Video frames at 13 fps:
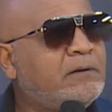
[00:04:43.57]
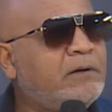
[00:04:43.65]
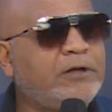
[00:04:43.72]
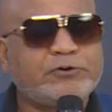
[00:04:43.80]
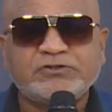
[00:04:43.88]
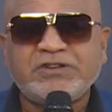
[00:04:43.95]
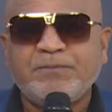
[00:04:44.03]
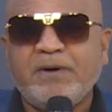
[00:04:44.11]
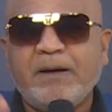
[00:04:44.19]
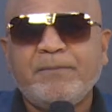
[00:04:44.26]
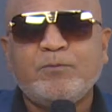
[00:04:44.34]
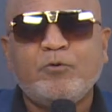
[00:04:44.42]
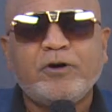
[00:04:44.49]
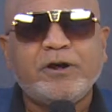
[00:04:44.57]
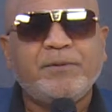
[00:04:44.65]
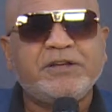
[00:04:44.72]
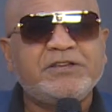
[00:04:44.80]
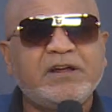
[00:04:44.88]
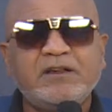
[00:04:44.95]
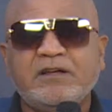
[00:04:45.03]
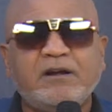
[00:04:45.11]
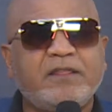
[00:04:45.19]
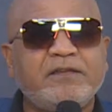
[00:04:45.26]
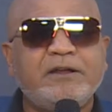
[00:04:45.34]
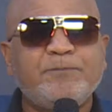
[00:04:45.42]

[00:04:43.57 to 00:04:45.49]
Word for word: Entonces mami muere mañana y a nadie le